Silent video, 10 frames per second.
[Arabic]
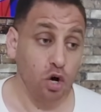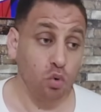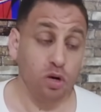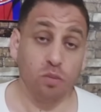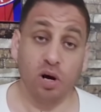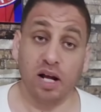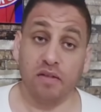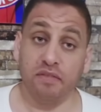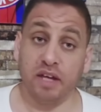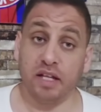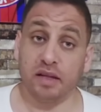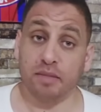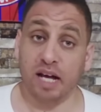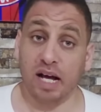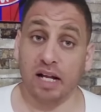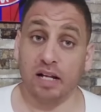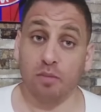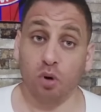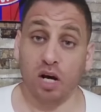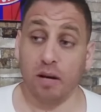والمخلفات نتاع
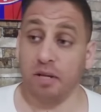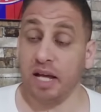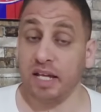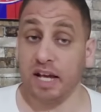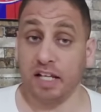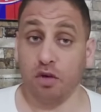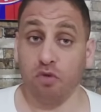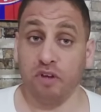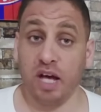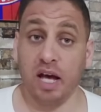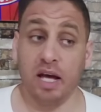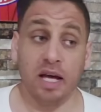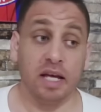المقابلة يحكيوا فيها